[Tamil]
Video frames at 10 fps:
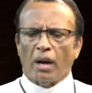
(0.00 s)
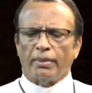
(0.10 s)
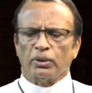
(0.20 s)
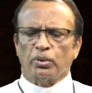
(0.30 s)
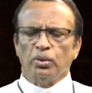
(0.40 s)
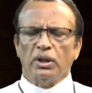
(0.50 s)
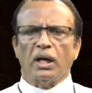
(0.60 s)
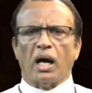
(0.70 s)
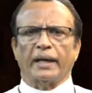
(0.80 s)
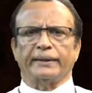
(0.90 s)
அவன்
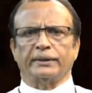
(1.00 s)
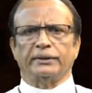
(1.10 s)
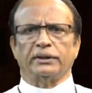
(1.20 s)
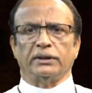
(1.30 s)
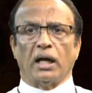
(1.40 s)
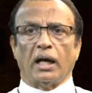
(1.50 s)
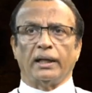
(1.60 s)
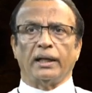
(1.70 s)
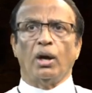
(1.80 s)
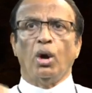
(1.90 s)
குள்ளனாக
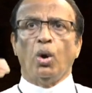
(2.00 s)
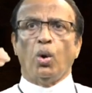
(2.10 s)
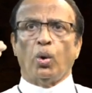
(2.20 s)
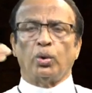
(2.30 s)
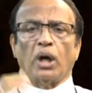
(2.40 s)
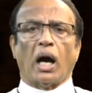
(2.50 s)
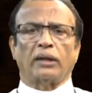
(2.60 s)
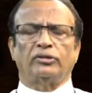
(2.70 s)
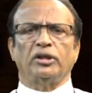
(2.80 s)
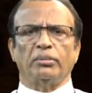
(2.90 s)
இருந்ததினாலே ஒரு
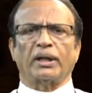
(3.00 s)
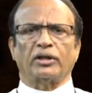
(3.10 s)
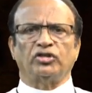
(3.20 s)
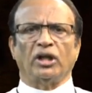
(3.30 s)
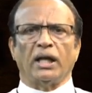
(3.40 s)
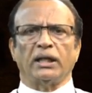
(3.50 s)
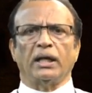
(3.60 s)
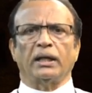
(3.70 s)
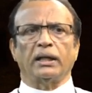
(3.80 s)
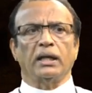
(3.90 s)
அத்தி மரத்திலே
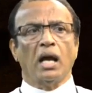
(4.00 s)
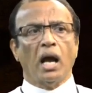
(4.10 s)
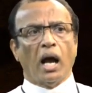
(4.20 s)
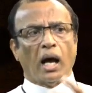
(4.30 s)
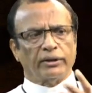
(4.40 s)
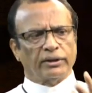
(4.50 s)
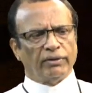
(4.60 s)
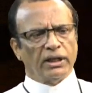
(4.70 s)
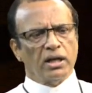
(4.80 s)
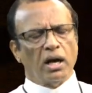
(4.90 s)
ஏறி அந்த
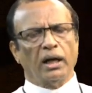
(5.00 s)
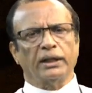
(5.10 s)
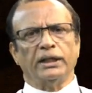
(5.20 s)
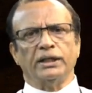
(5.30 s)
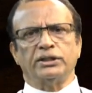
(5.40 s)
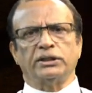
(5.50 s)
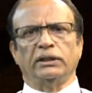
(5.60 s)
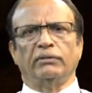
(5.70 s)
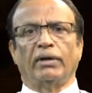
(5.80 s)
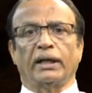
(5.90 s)
வழியாக இயேசு
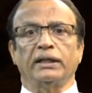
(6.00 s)
வர